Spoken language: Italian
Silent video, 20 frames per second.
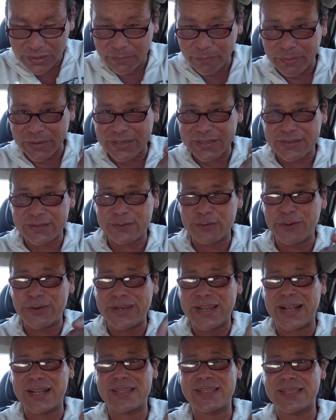le
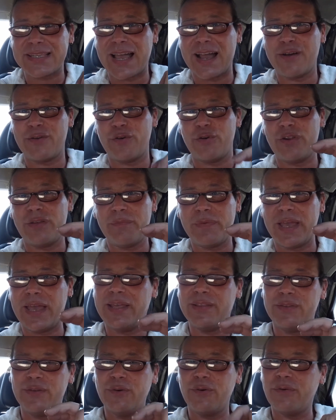persone al sacro
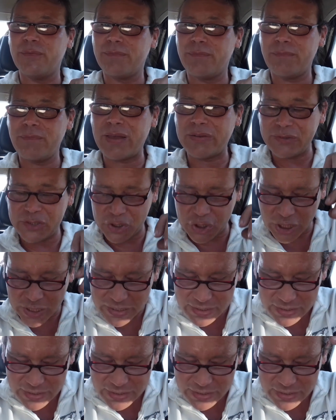rimedio, ma ci